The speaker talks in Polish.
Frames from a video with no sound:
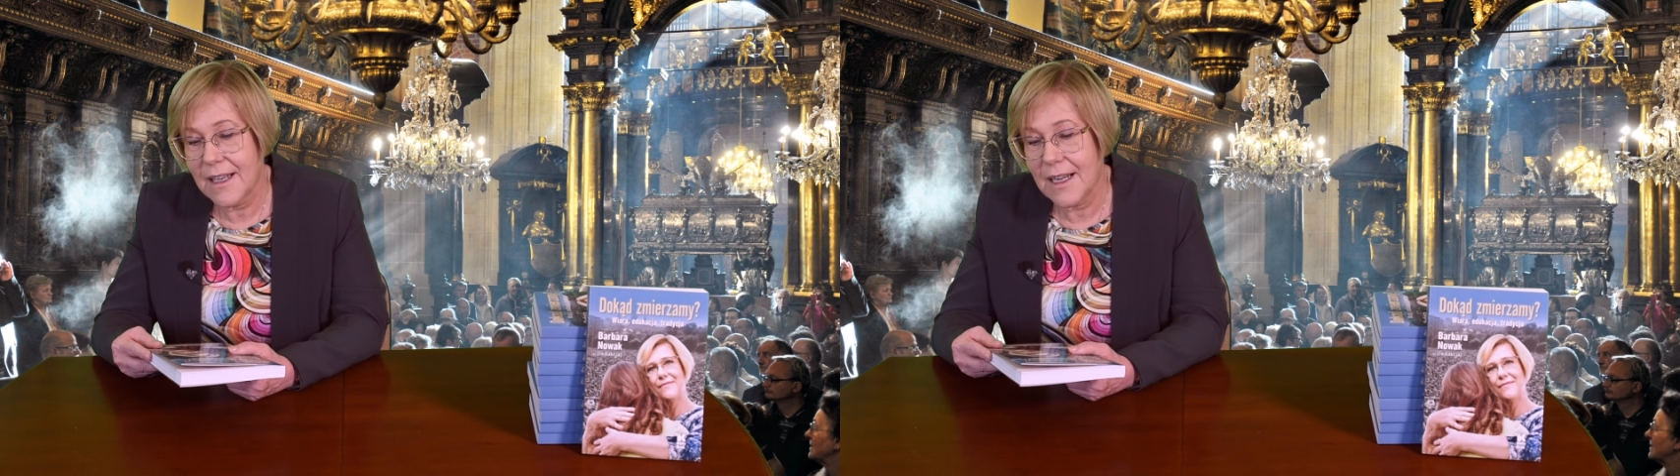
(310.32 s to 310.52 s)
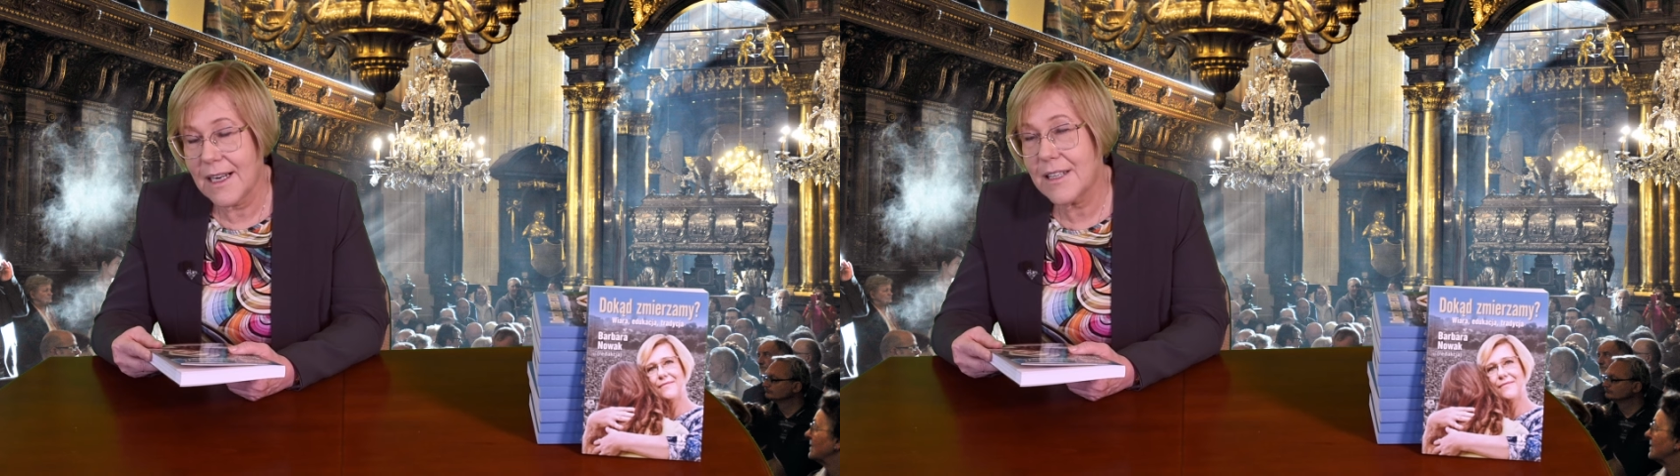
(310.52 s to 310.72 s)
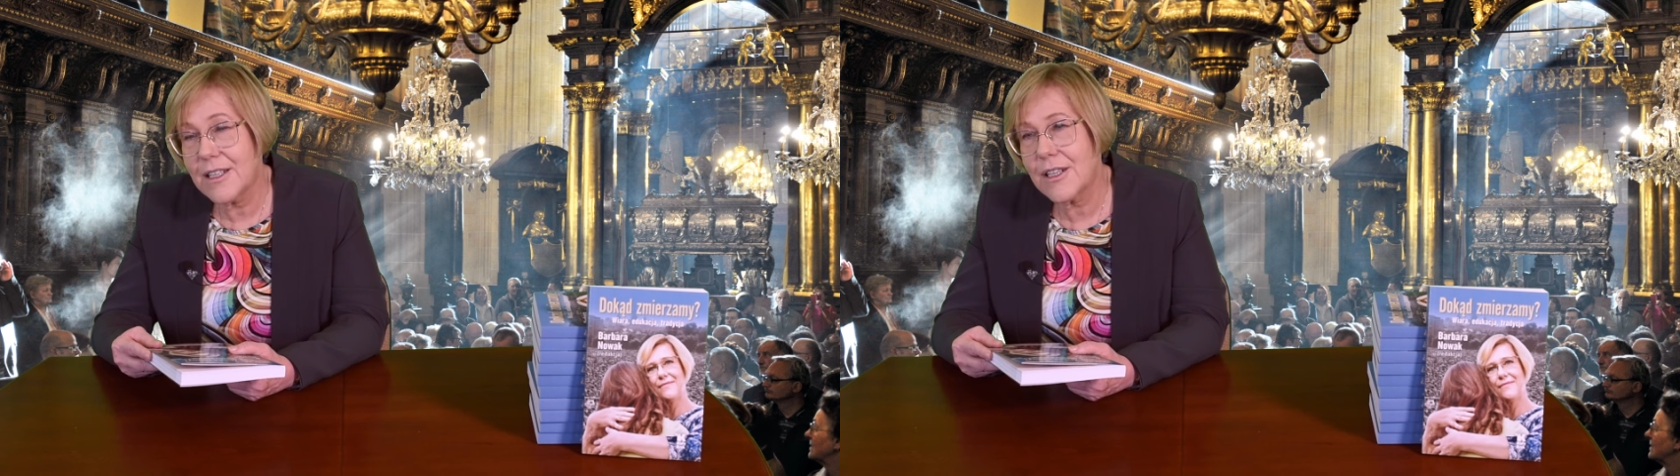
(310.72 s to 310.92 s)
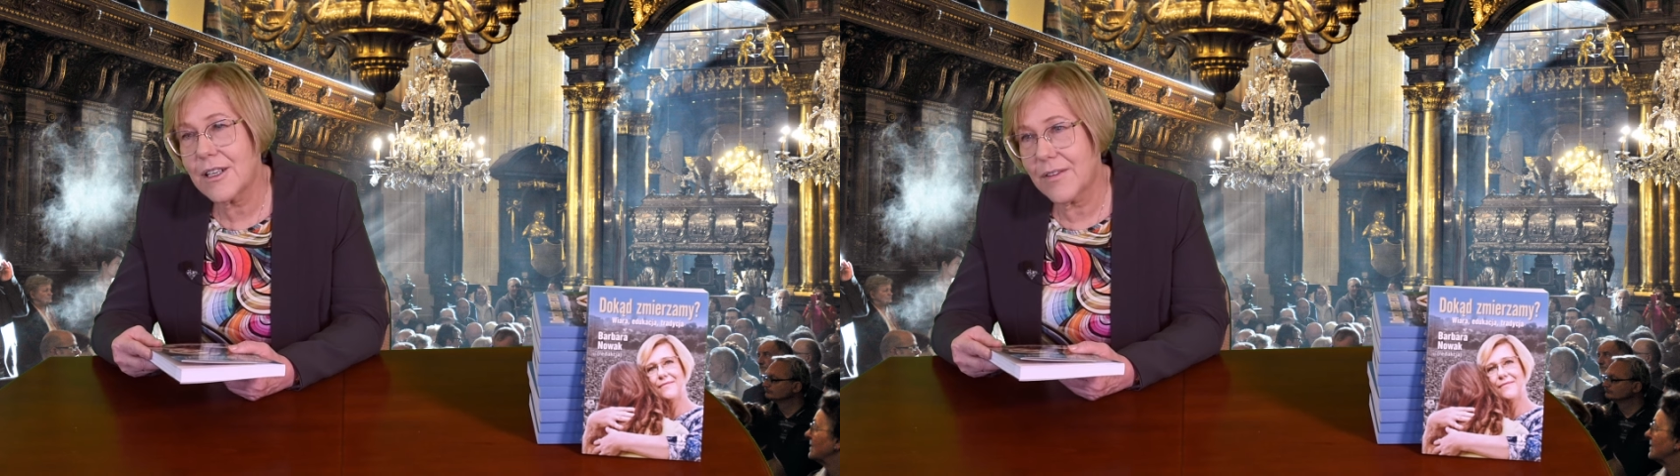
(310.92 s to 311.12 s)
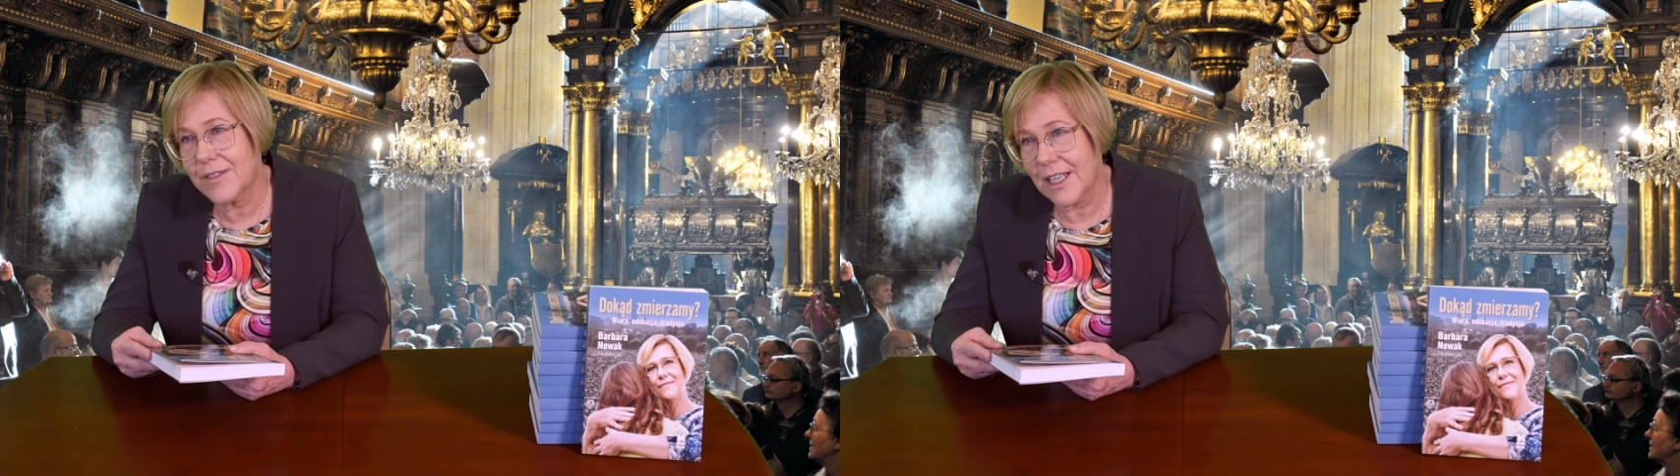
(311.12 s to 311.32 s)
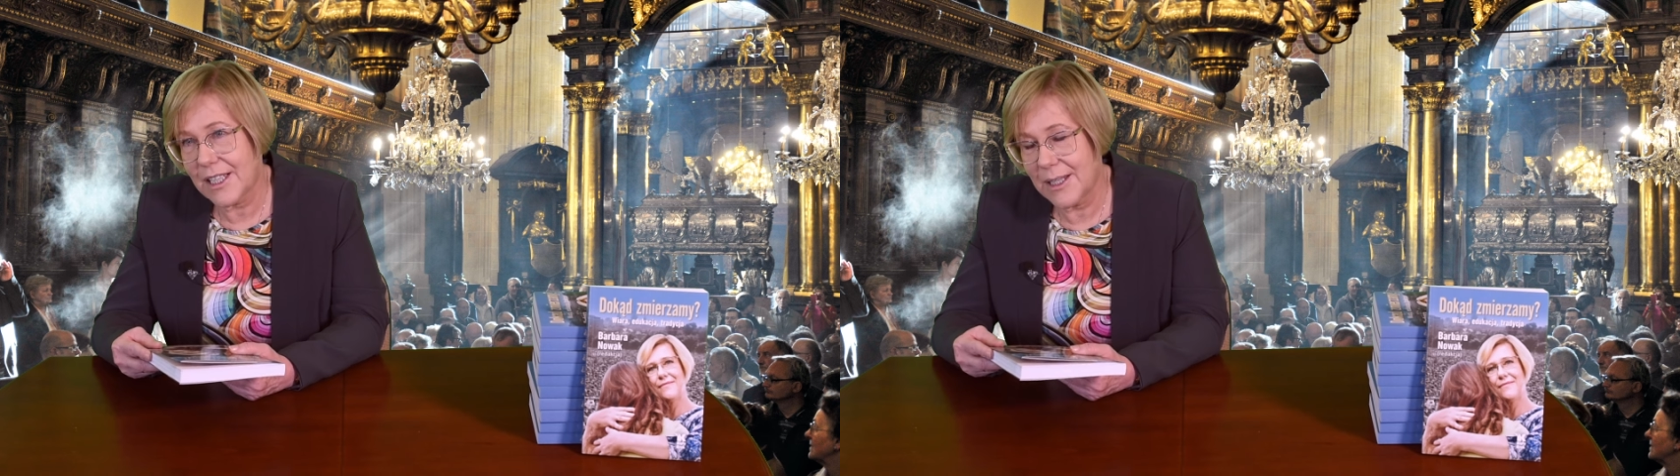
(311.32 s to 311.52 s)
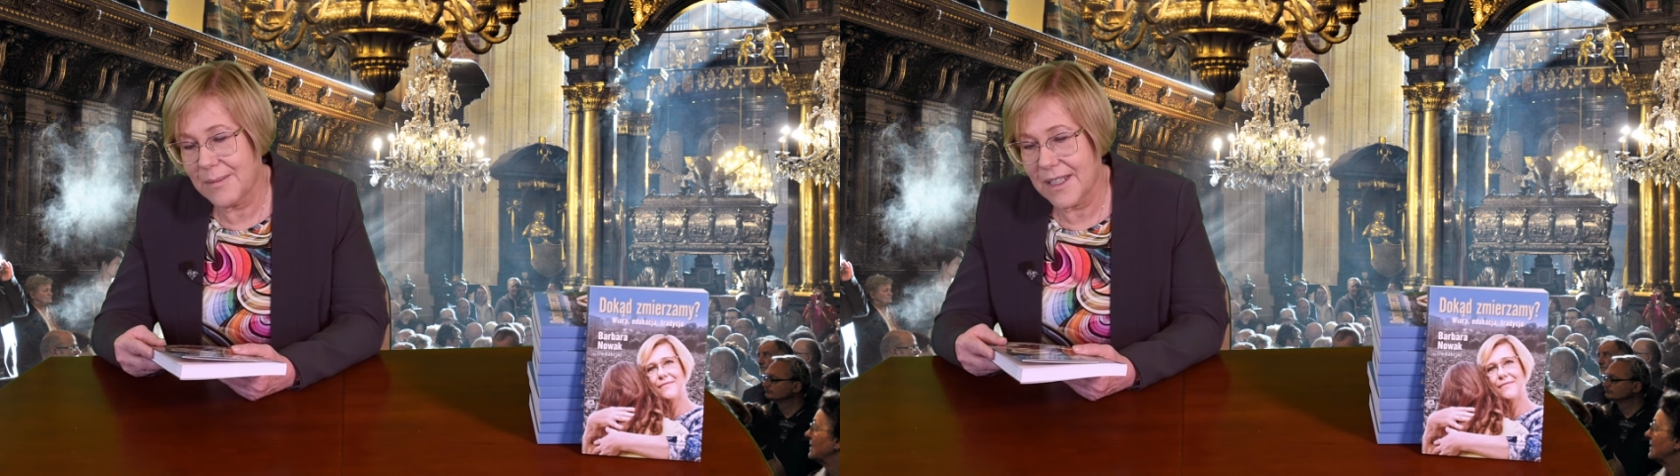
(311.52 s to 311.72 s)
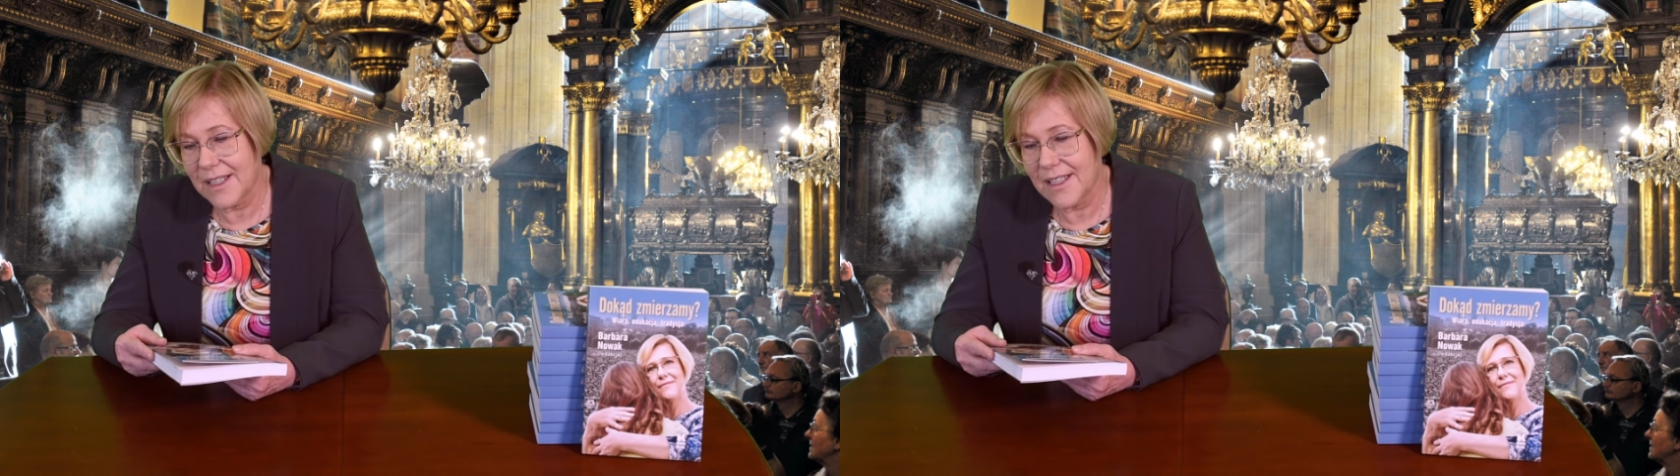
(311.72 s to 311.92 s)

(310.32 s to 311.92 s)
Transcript: ale nie tylko w takim e,